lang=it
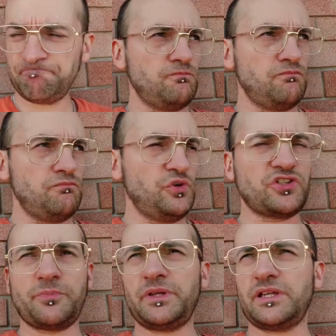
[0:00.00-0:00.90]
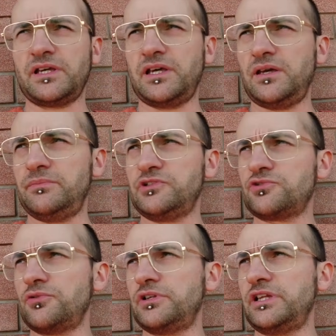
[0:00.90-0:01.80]
Voi sapete che mi
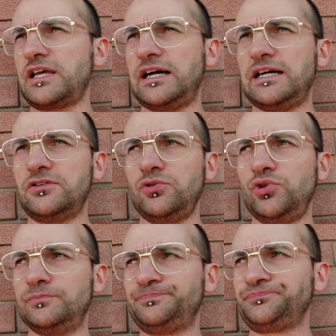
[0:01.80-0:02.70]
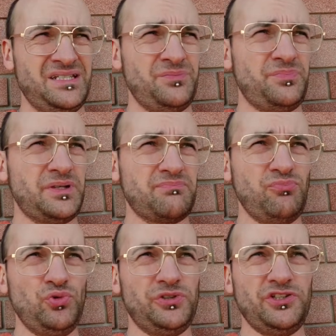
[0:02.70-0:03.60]
sono dedicato per
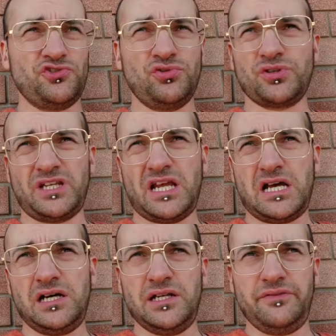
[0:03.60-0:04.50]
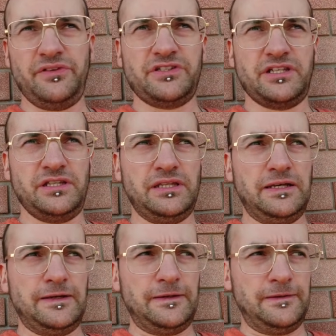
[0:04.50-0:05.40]
molti giorni alla
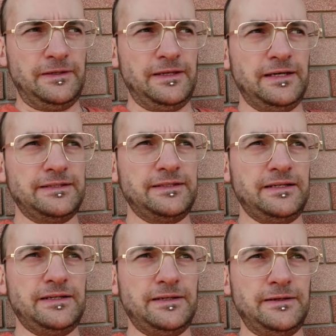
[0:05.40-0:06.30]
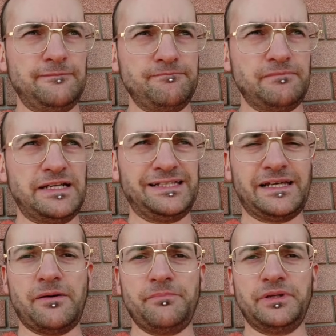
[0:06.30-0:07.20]
vicenda legata al
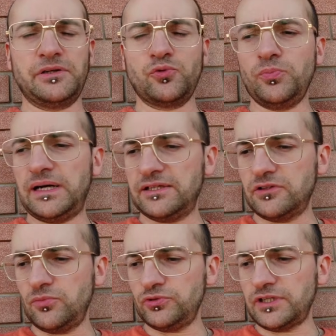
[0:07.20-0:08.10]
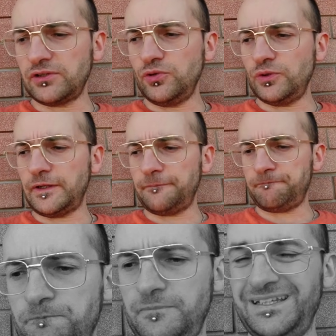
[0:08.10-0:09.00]
camper rubato a Mondragone,
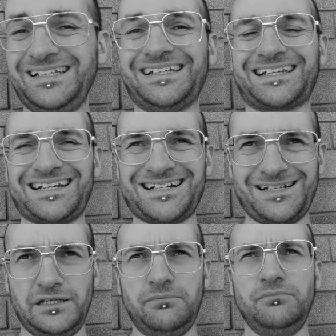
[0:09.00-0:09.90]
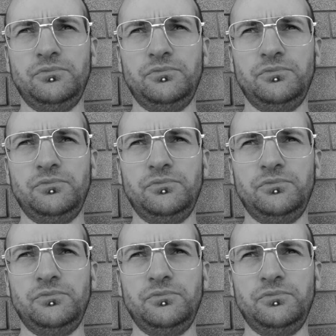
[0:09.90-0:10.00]
del cane